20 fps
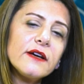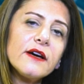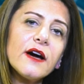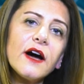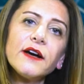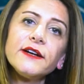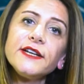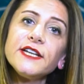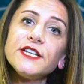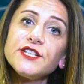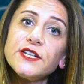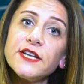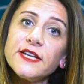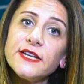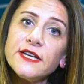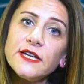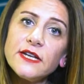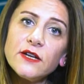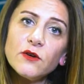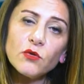
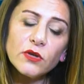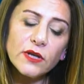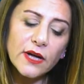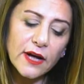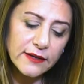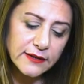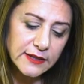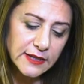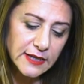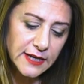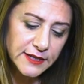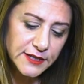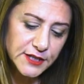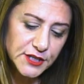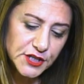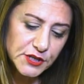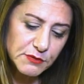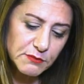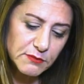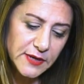kardeşleriyle olan
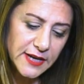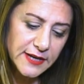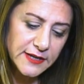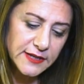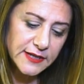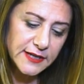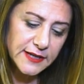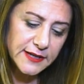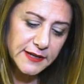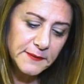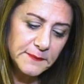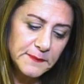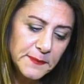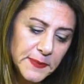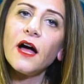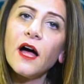iletişimlerini,